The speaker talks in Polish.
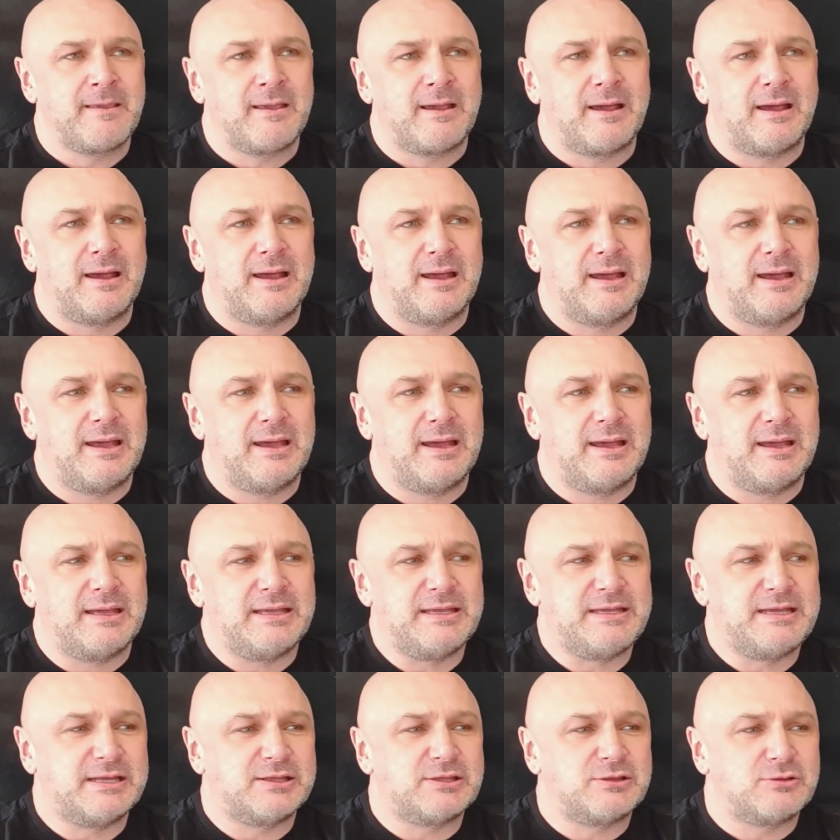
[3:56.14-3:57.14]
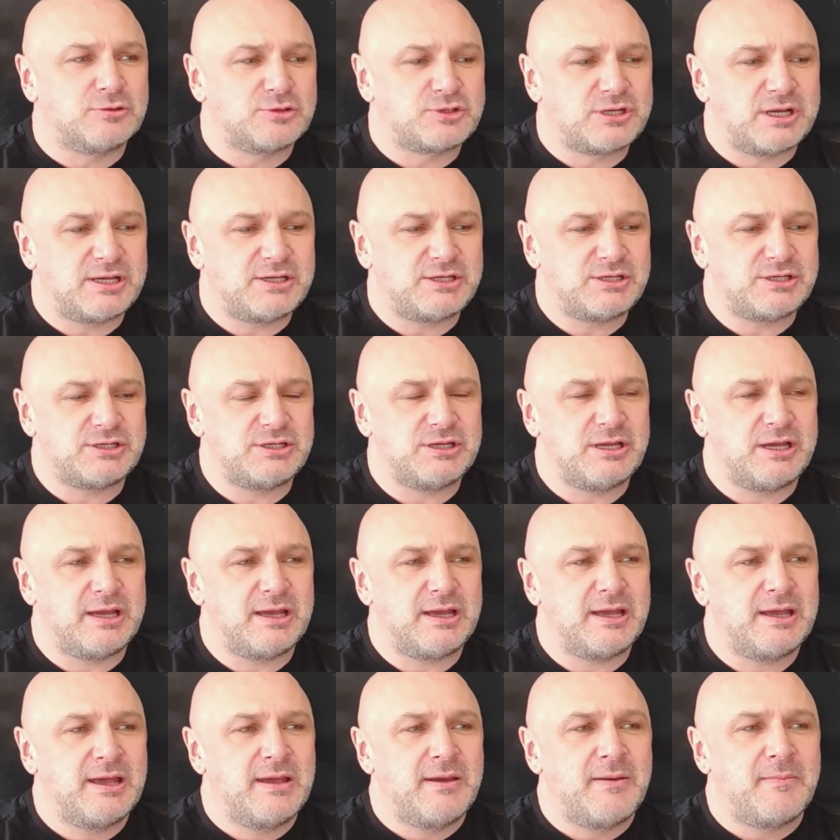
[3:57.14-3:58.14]
e,
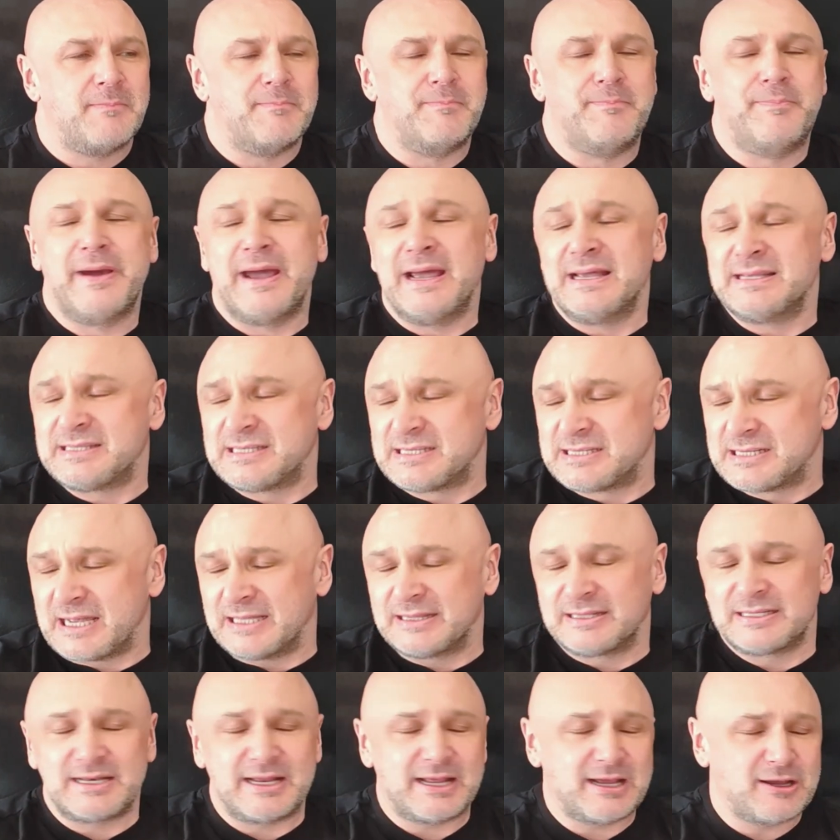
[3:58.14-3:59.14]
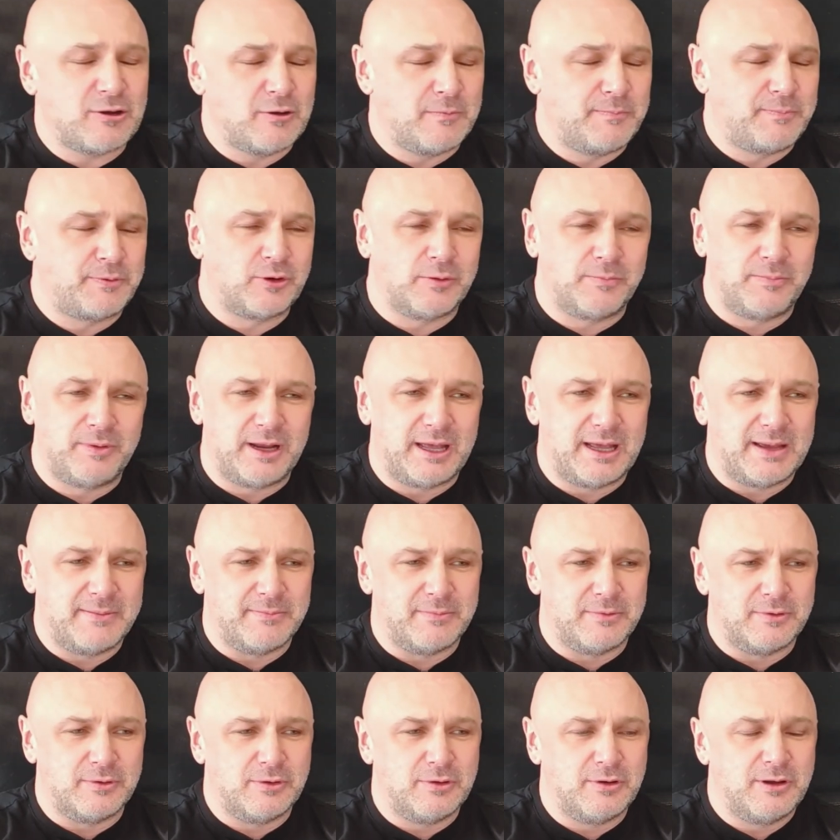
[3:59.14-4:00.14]
jednocześnie bez żadnego
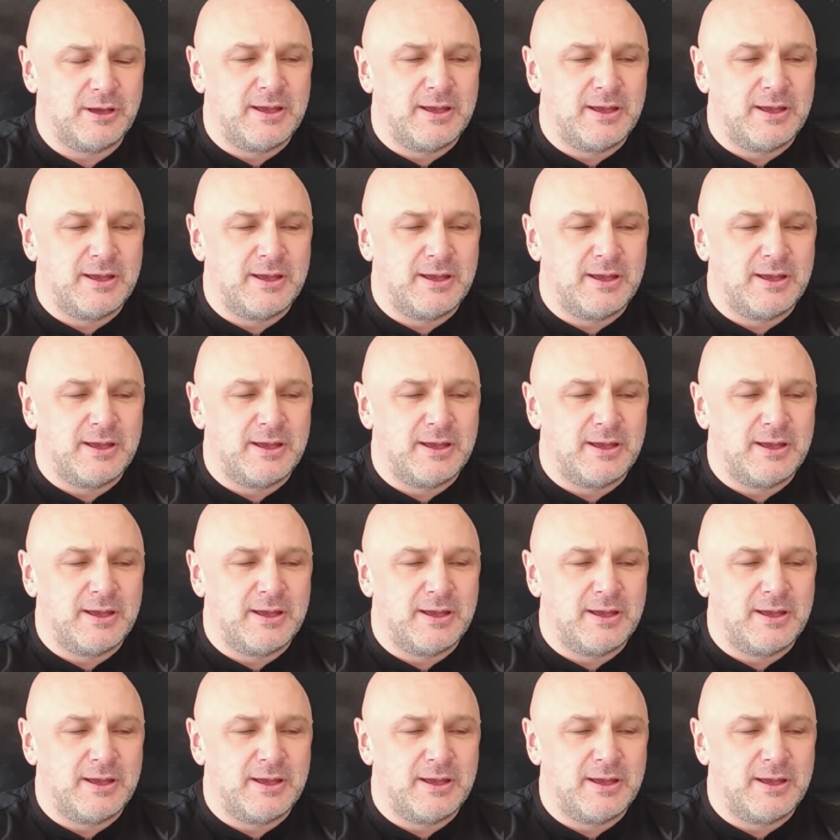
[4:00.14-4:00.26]
problemu,